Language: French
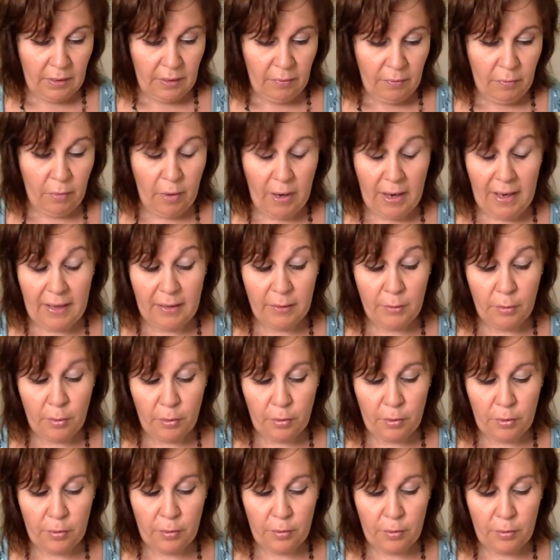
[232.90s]
Voilà,
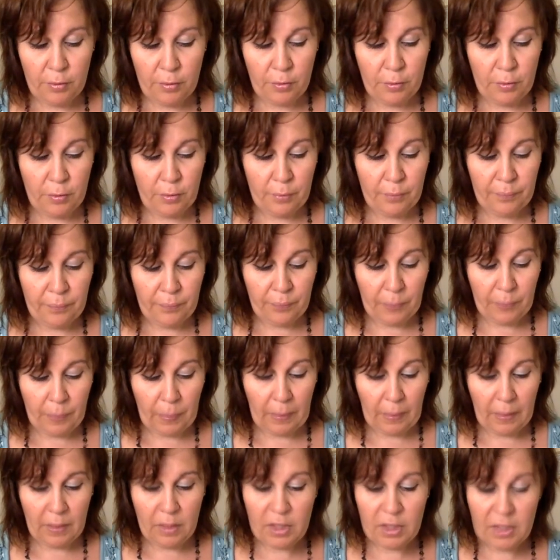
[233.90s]
donc euh,
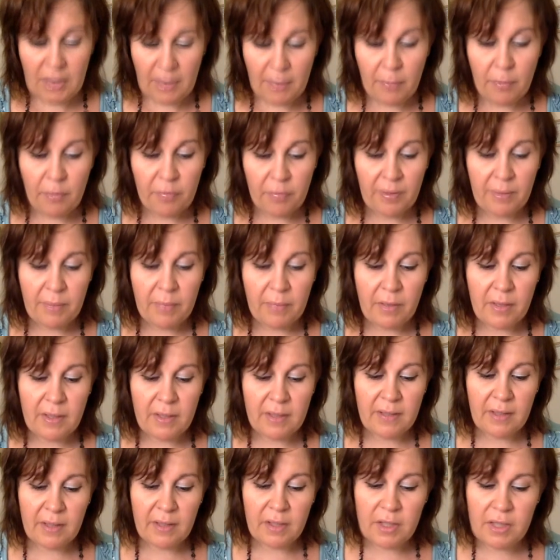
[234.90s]
j'aime vraiment
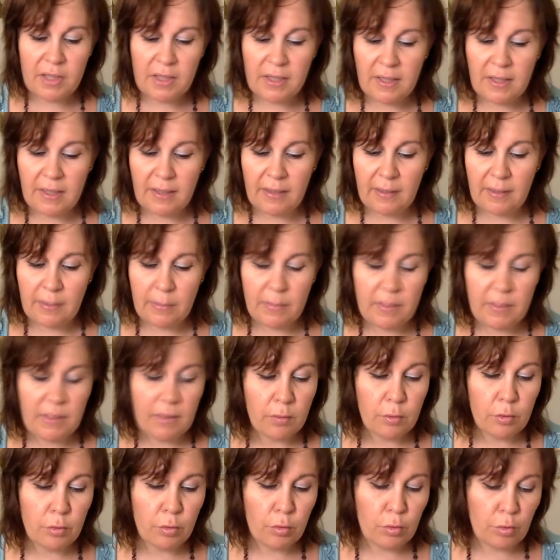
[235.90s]
l'énergie qui a été mise
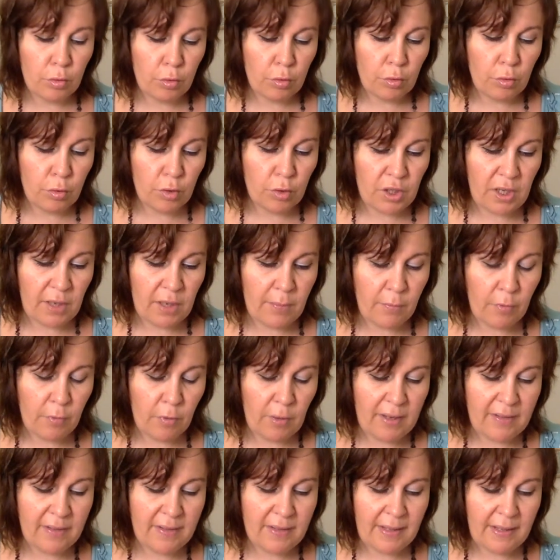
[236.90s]
dans ce jeu, j'aime
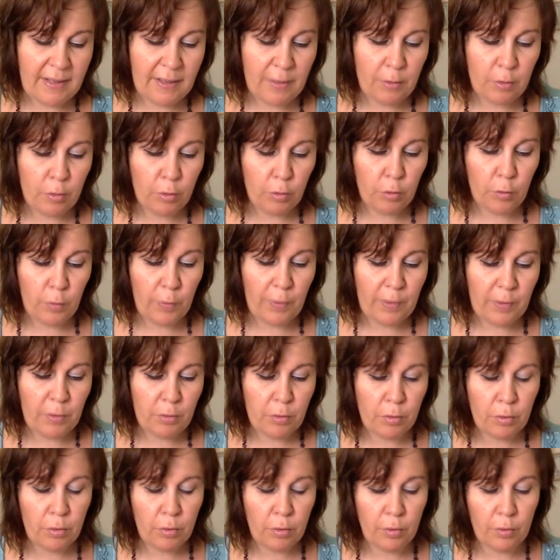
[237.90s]
la sélection de
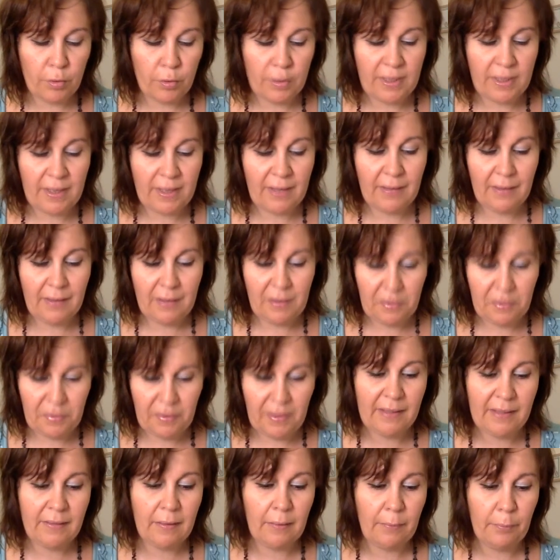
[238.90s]
peintures qui a été
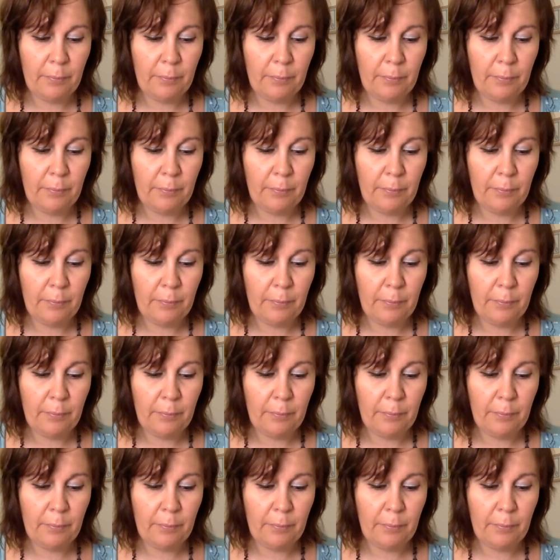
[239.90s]
faite